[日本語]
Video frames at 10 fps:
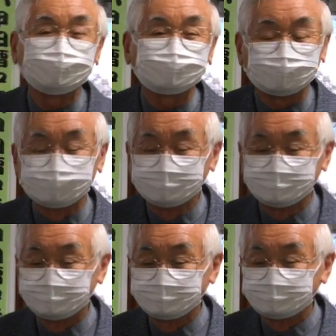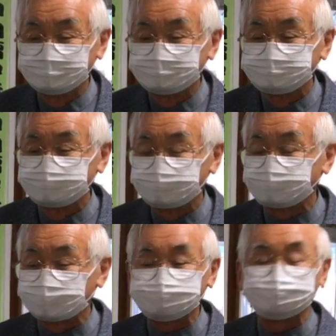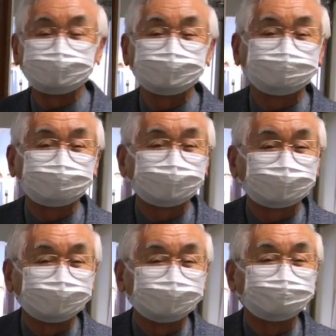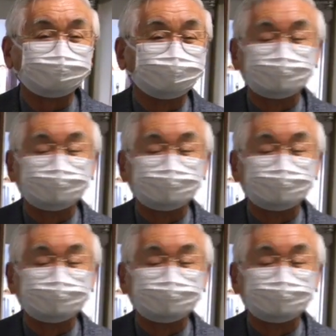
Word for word: ですねちょっとあちこちに行きましたけれども